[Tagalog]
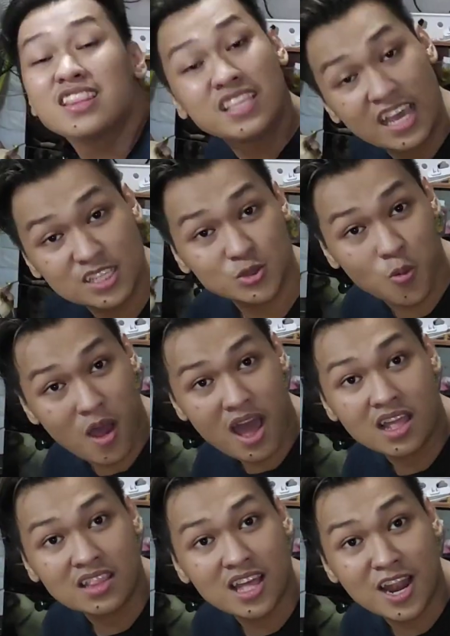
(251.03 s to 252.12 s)
And guess
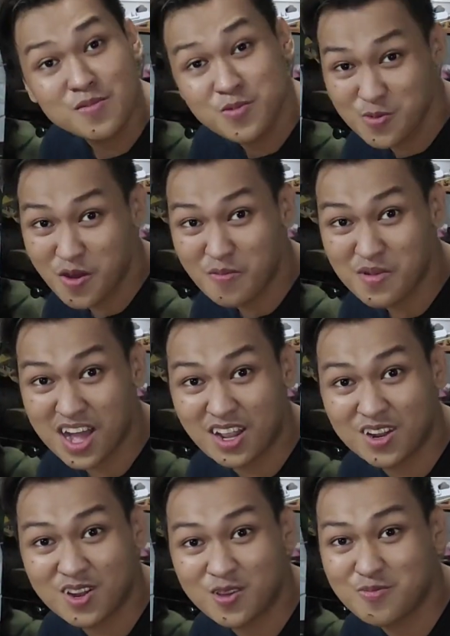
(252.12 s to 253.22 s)
what? Alam niyo ba kung
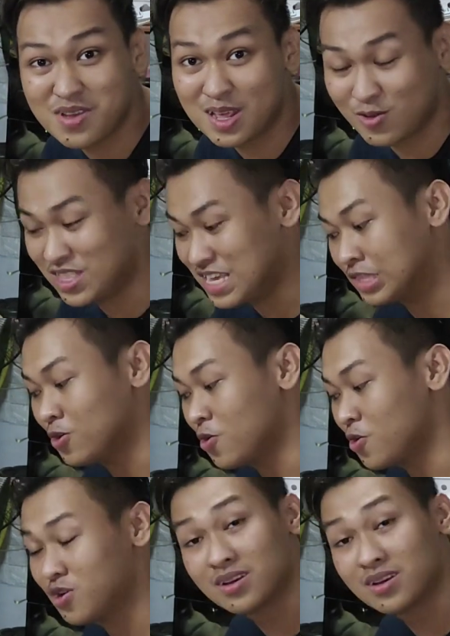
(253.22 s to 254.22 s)
magkano lang yung bili ko dito?